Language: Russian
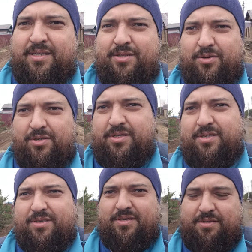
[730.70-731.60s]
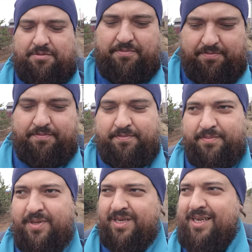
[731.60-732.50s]
То есть
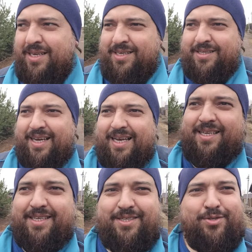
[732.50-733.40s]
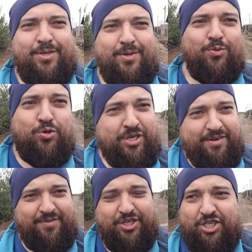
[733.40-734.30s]
дальность уже
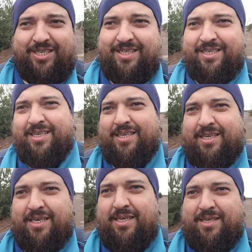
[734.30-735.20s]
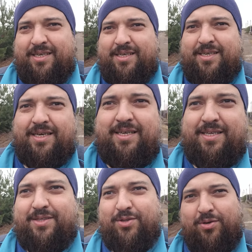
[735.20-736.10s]
выше.
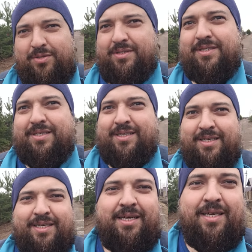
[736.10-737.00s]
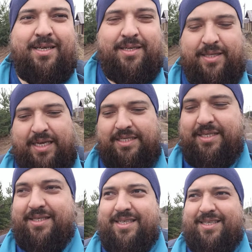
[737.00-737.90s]
Но нас
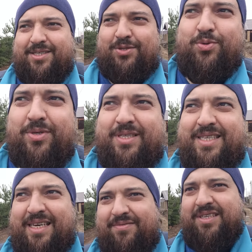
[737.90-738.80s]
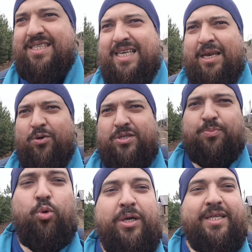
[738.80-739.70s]
интересует, сравнится ли он с
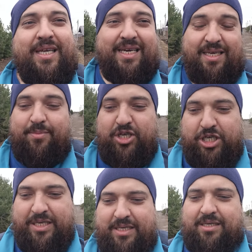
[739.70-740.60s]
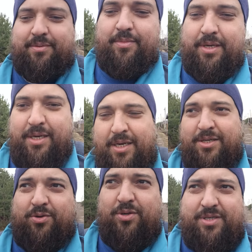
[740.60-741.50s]
более дорогим ошейником.
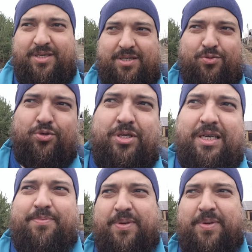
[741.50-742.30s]
То есть нужно ли